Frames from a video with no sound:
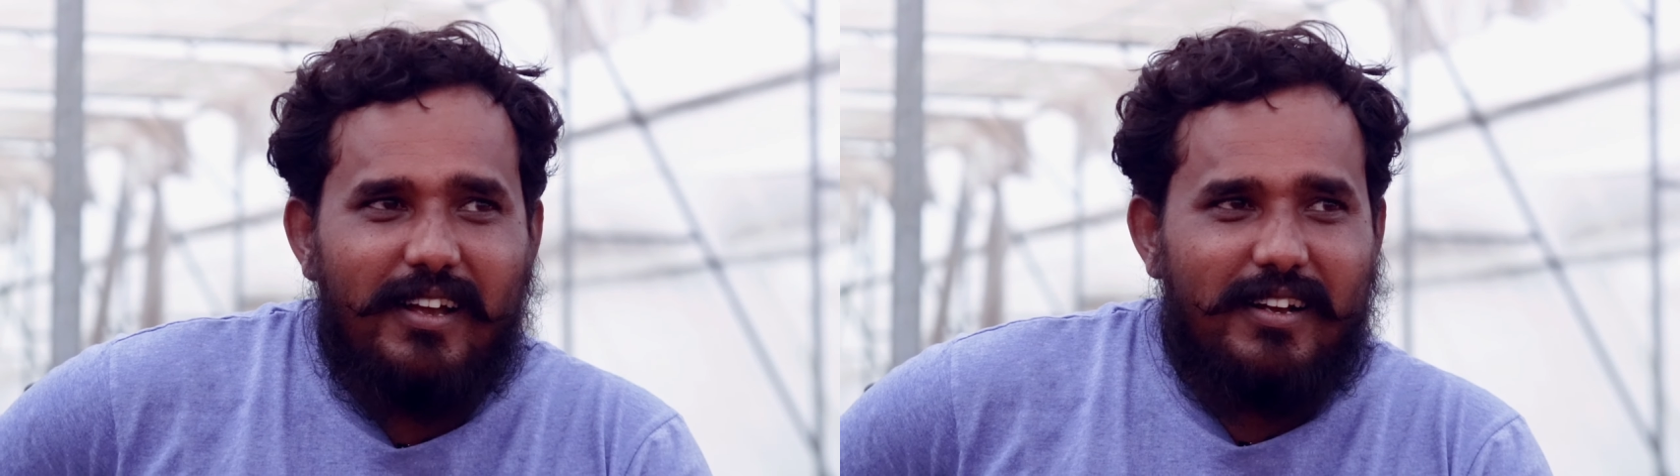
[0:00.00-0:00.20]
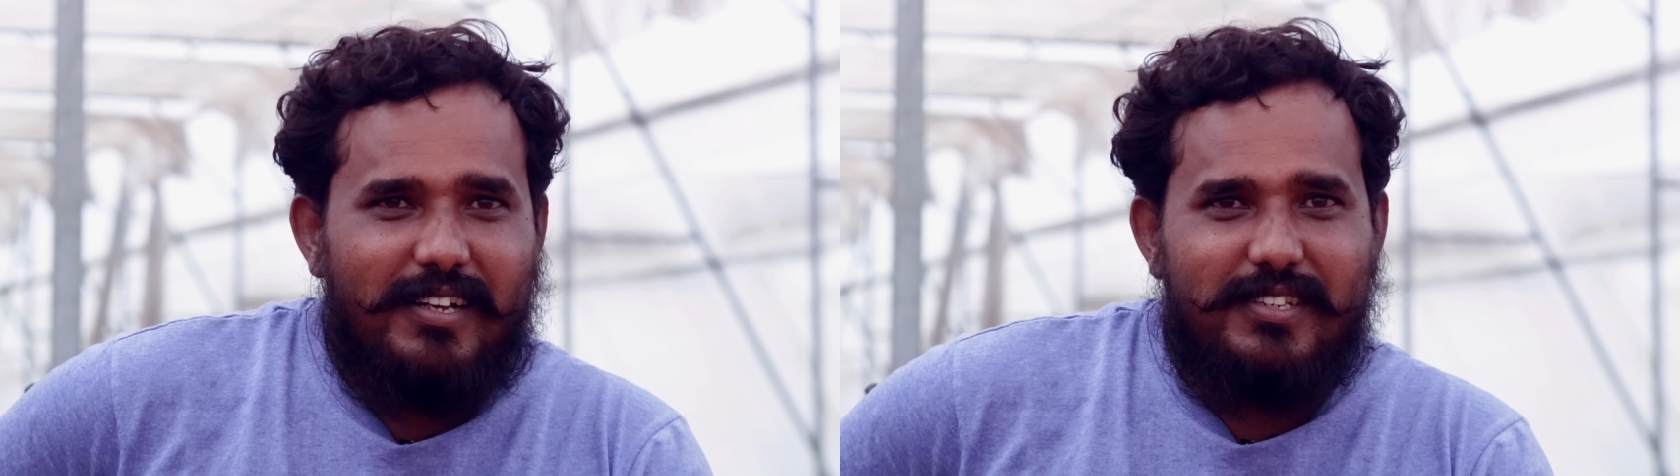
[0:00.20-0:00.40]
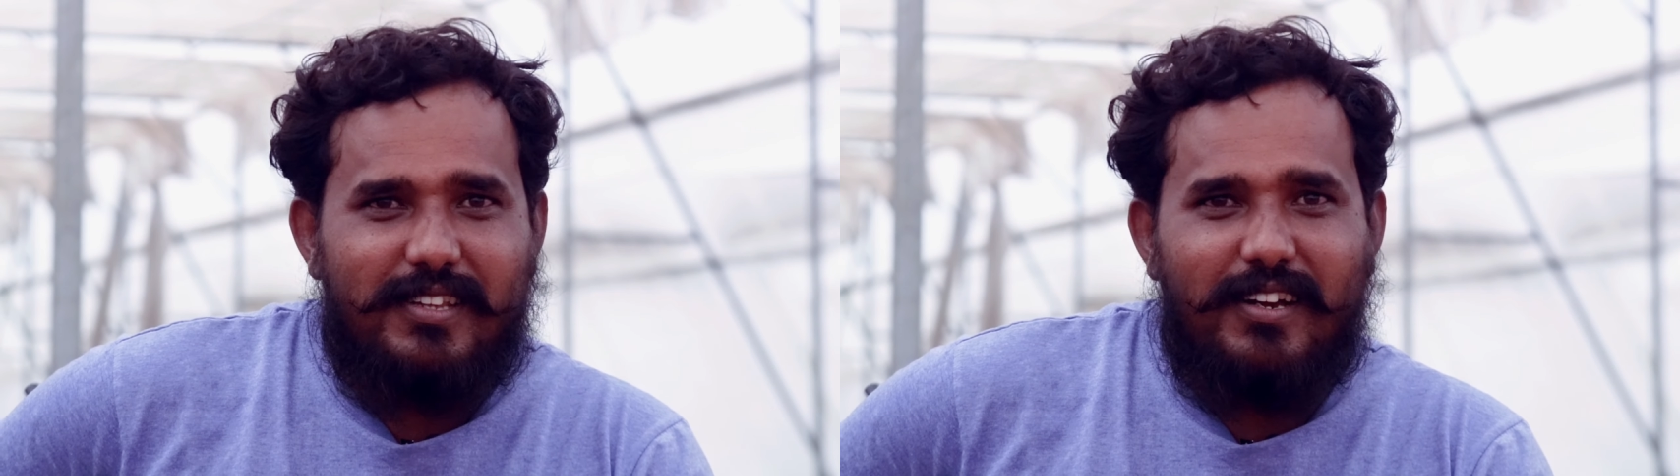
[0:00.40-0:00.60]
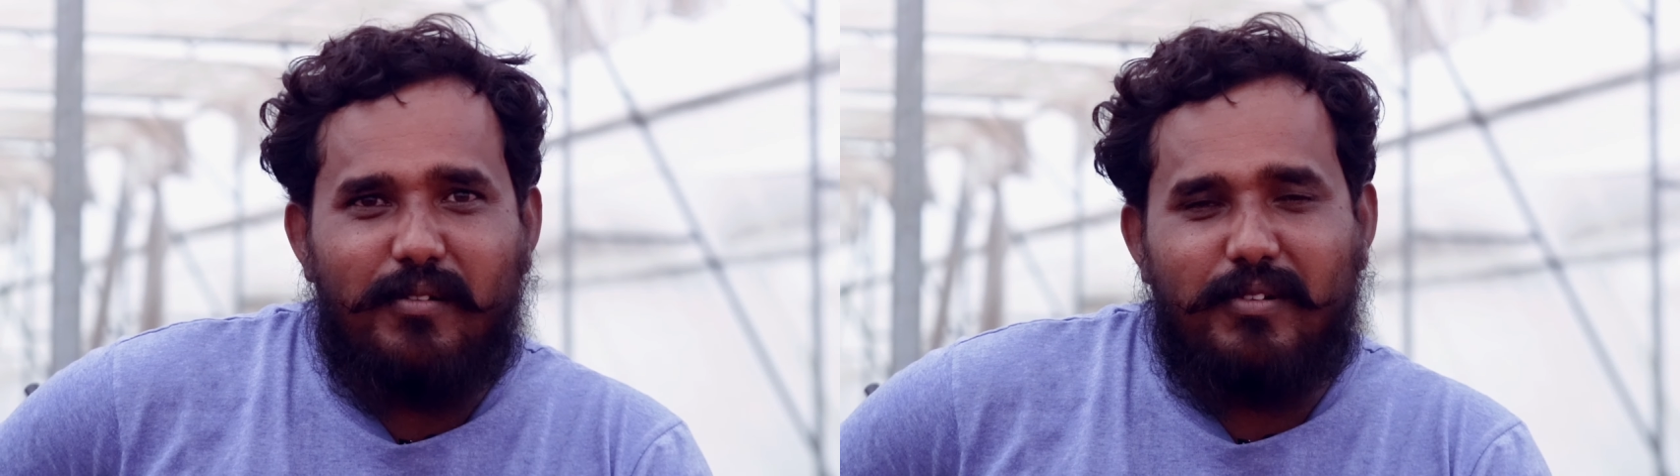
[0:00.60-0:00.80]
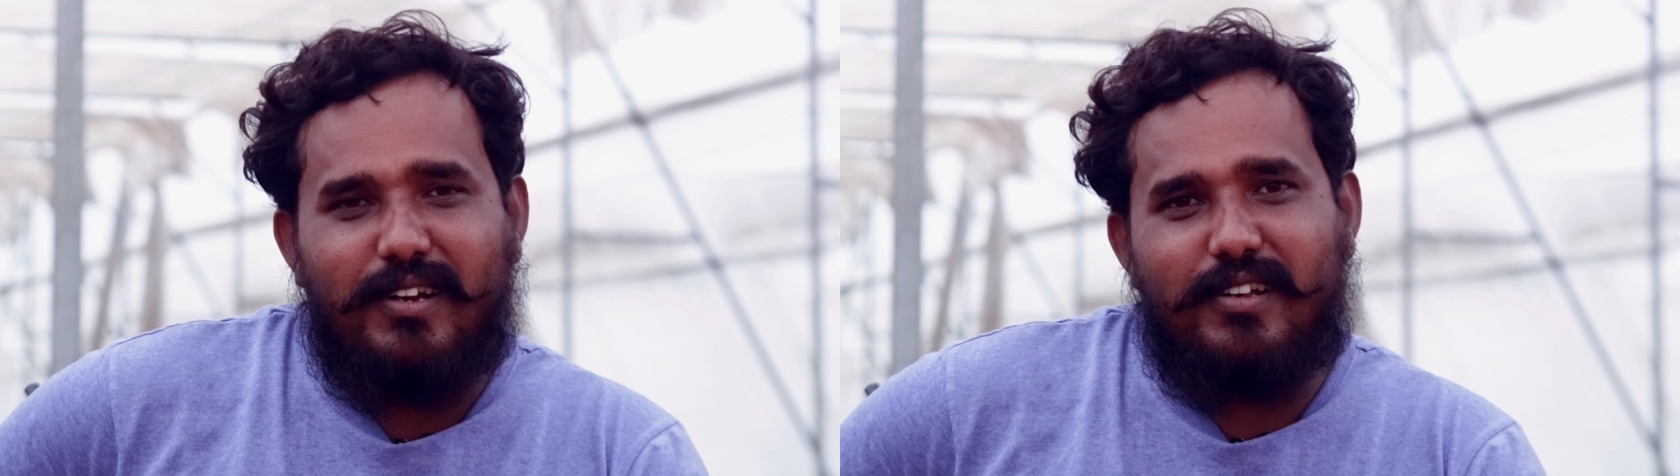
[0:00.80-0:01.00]
ఖచ్చితంగా
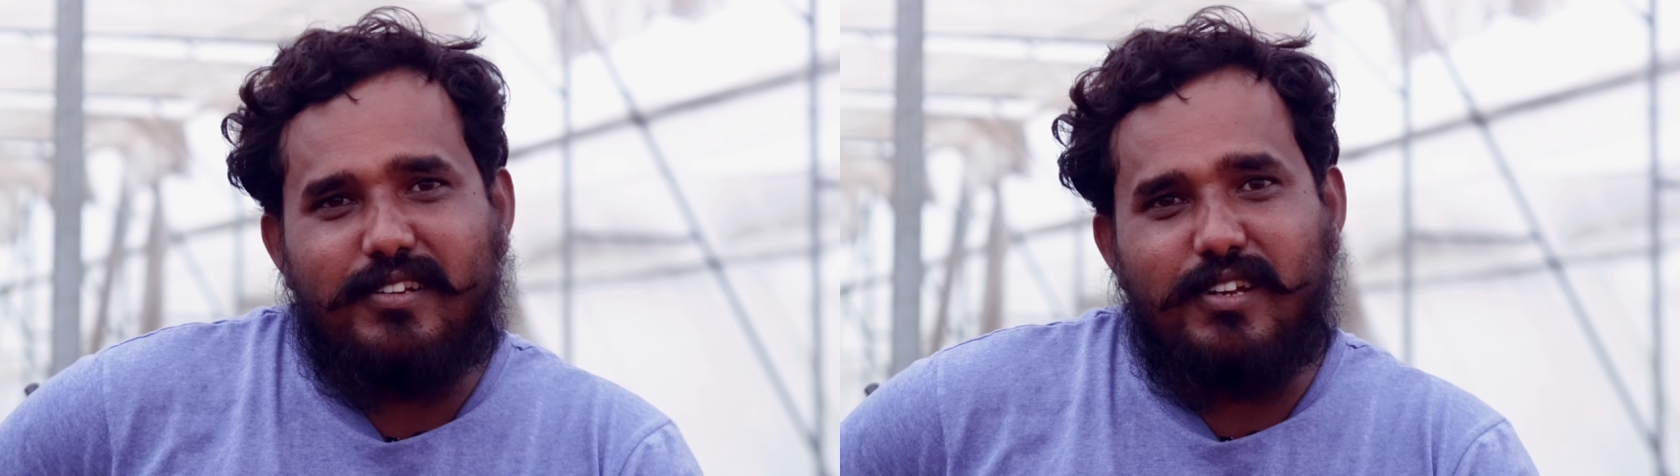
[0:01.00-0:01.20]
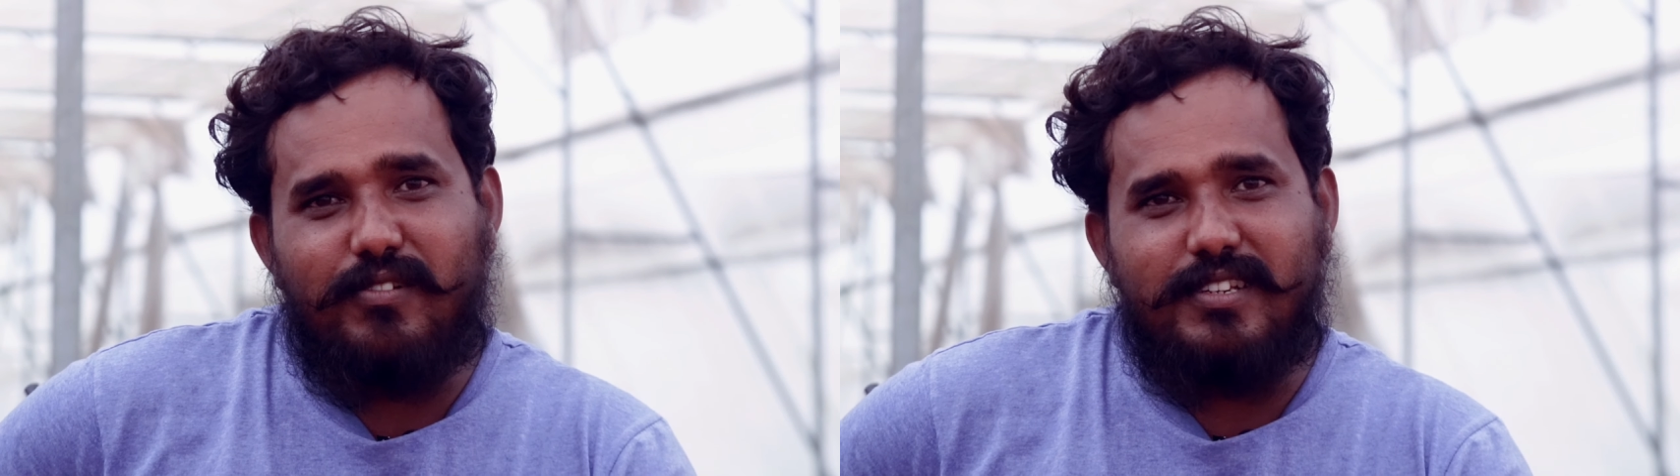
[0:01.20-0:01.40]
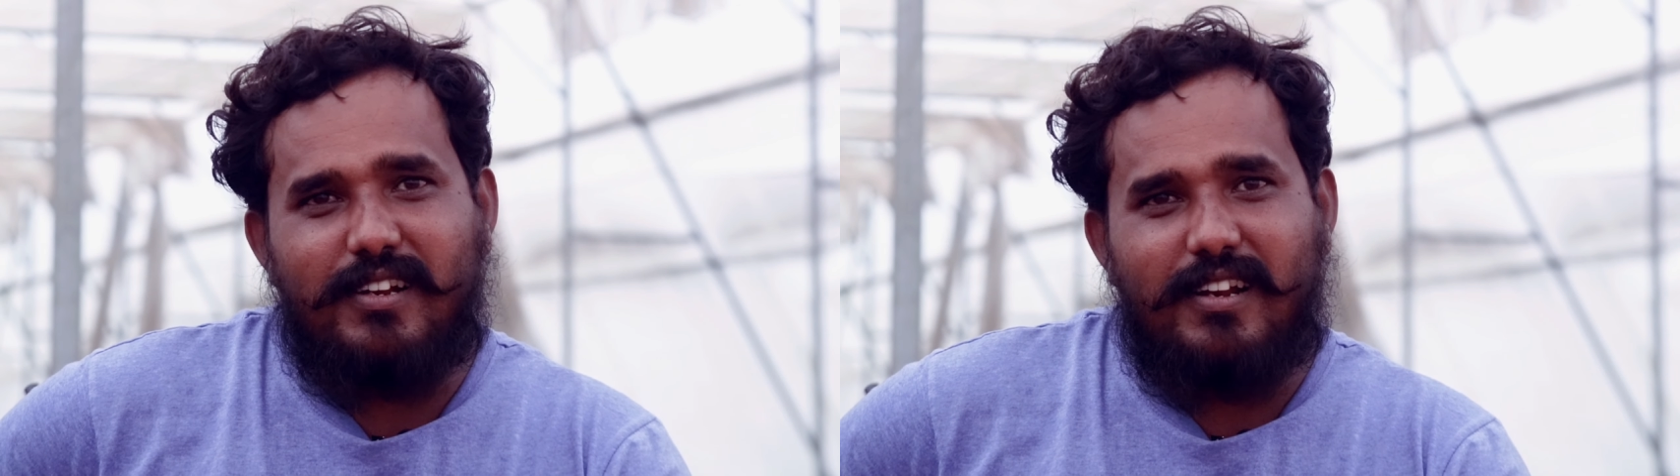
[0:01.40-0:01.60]
మనకు రిజర్వేషన్